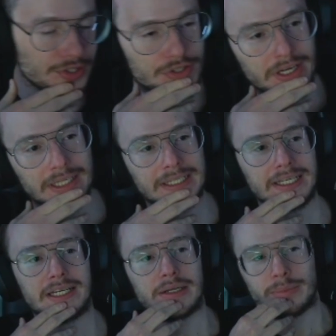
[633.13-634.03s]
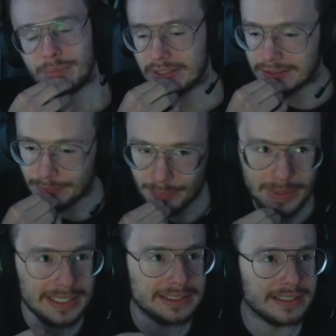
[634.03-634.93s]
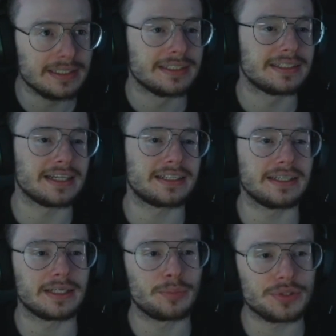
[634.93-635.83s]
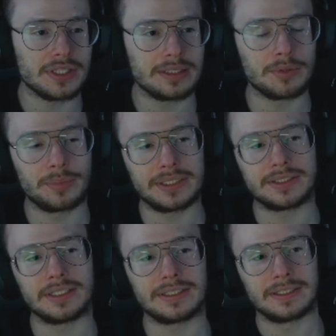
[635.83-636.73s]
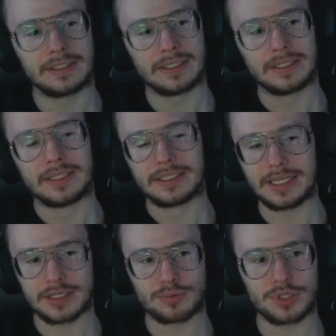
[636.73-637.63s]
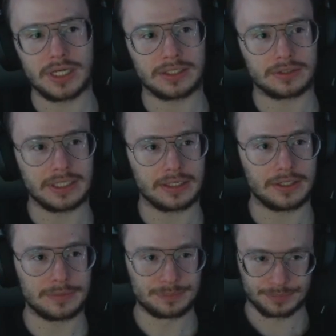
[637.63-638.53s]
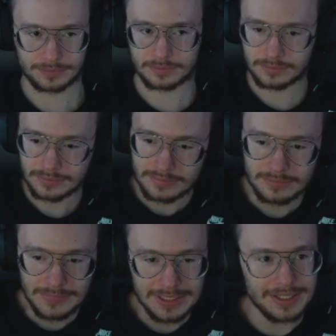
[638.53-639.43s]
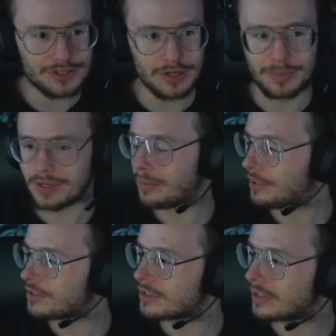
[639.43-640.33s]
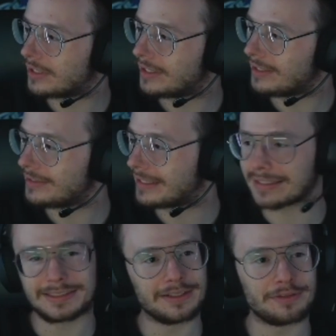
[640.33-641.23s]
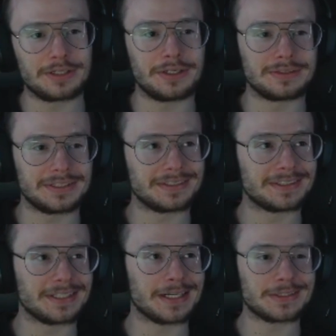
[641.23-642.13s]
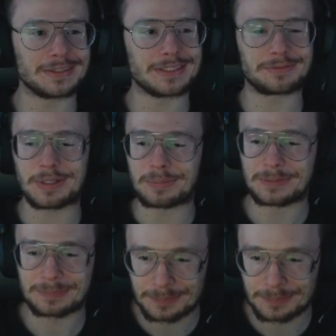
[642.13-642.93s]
dzisiaj, mi tryb pracy, taki jaki posiadam obecnie, nie sprzyja do tego, żeby robić y, next level content, jak to nazwiemy.